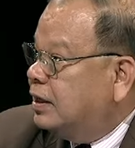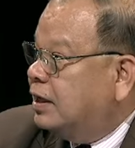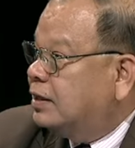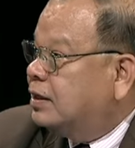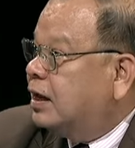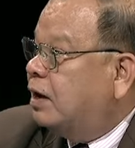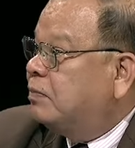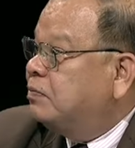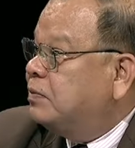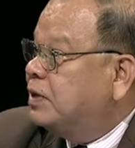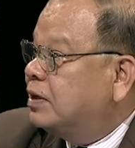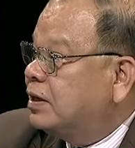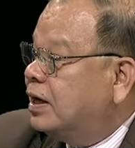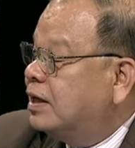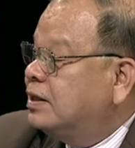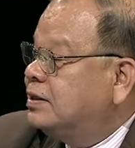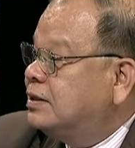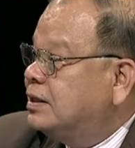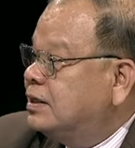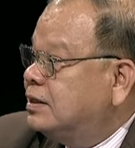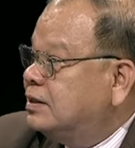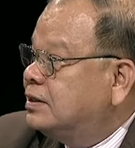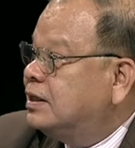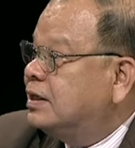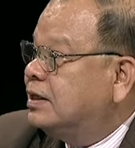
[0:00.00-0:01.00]
ที่จะทำอย่างนั้น
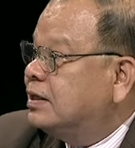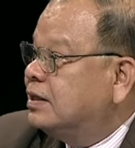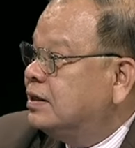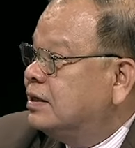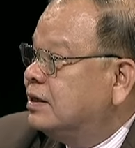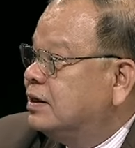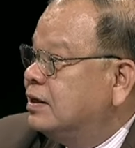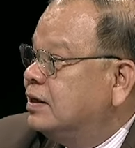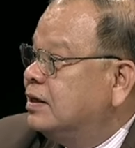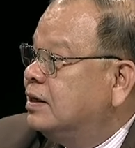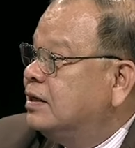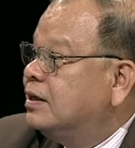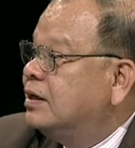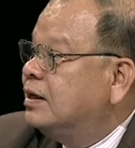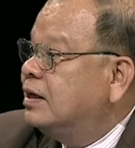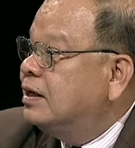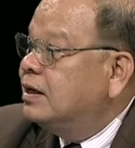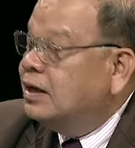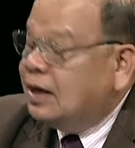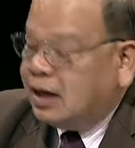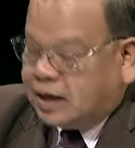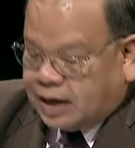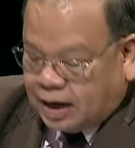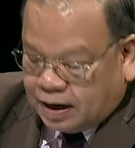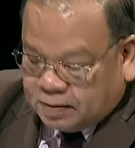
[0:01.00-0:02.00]
จริงๆ ครับ
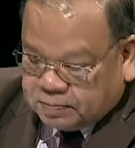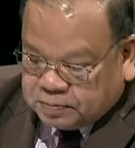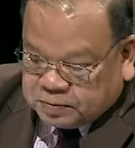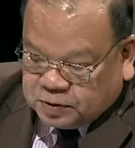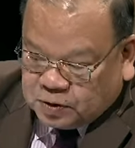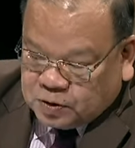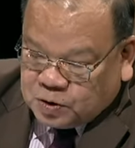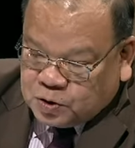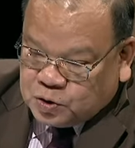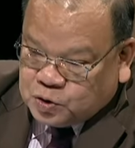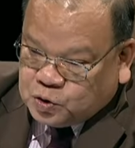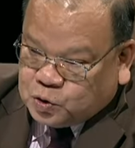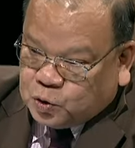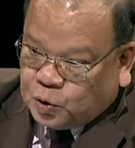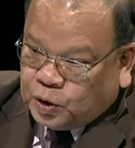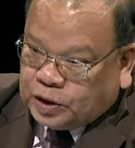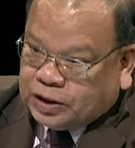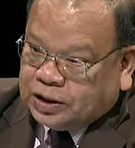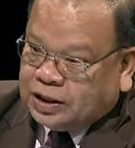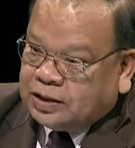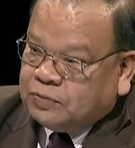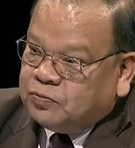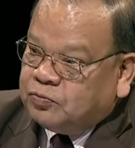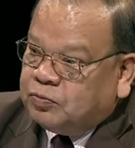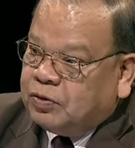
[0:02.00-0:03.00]
นะครับ ส่วน
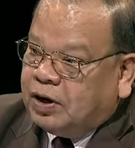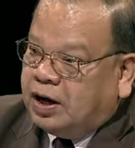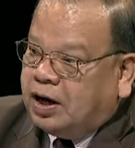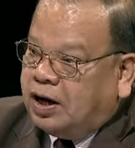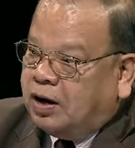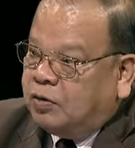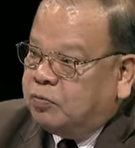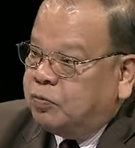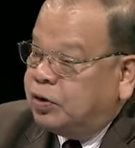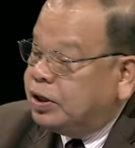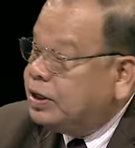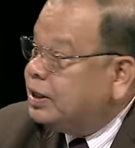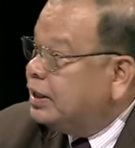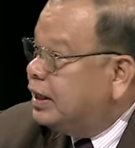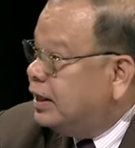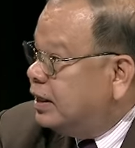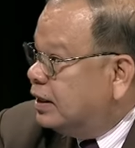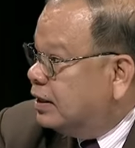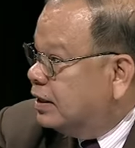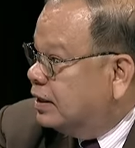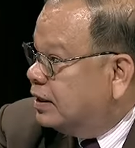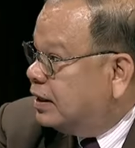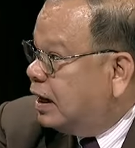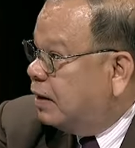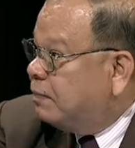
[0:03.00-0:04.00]
วิร์ดดิ้ง
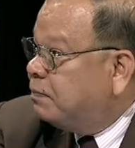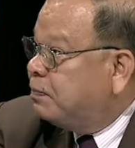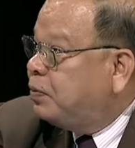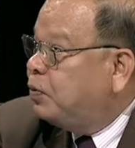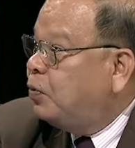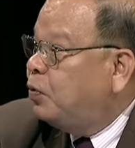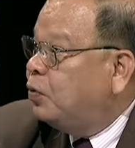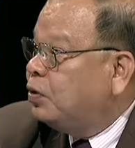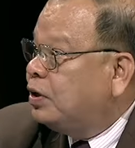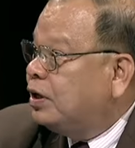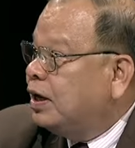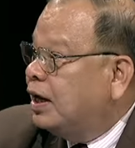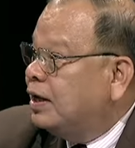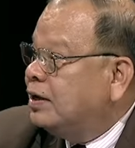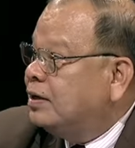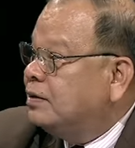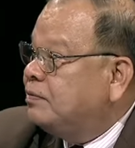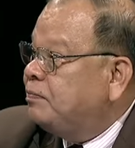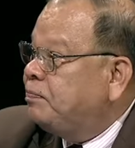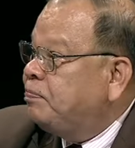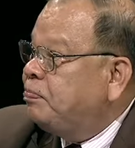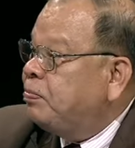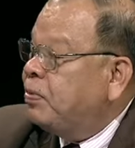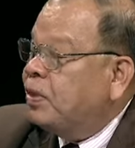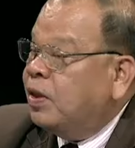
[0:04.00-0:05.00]
หรือคำพูดนั้น
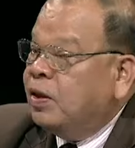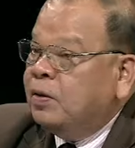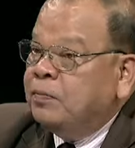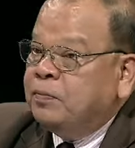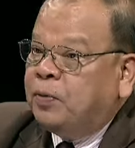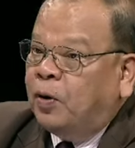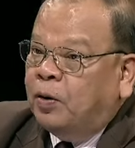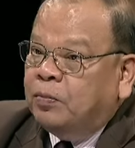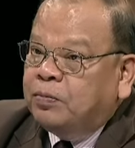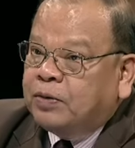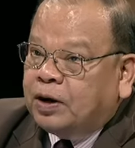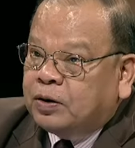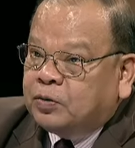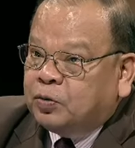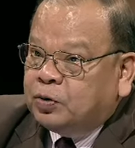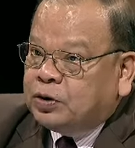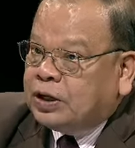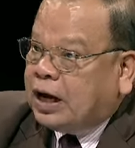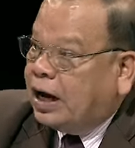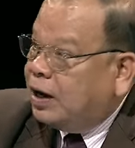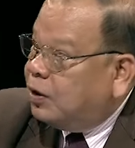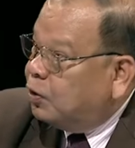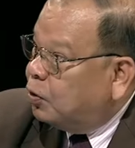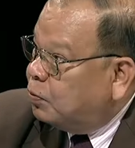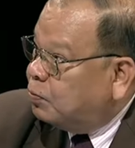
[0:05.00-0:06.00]
ผมกับคุณ
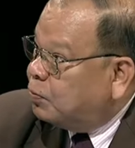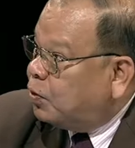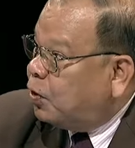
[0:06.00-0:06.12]
คารลม